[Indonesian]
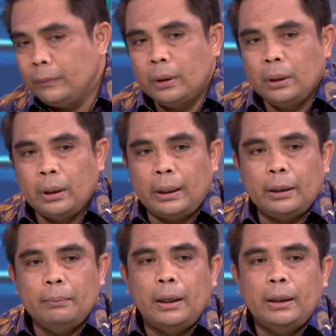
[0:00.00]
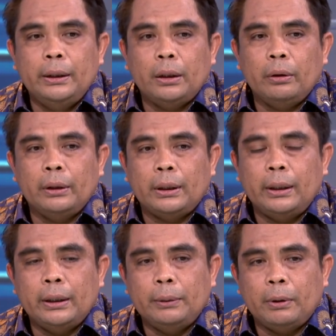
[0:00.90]
Hmm. Karena kembali kalau
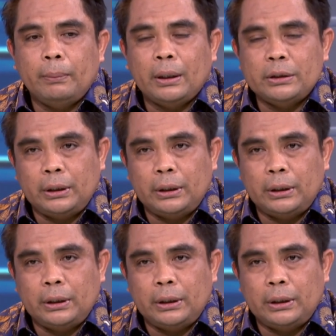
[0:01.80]
kita lihat di perbankan